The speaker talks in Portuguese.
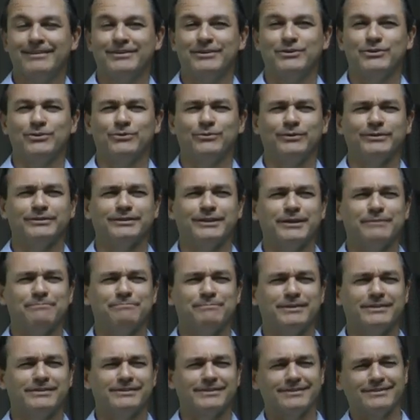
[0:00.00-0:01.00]
E eu andei
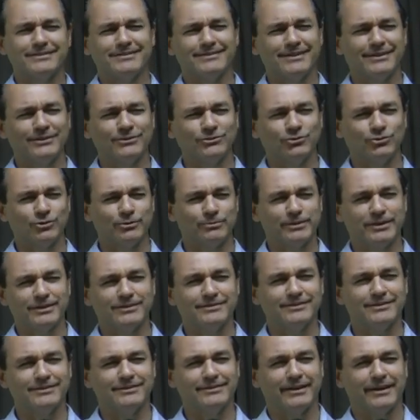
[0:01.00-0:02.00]
pesquisando sobre
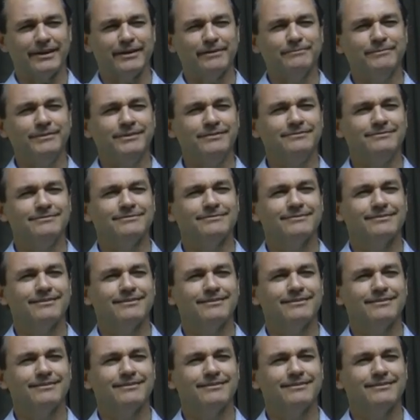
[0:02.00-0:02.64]
esse tema.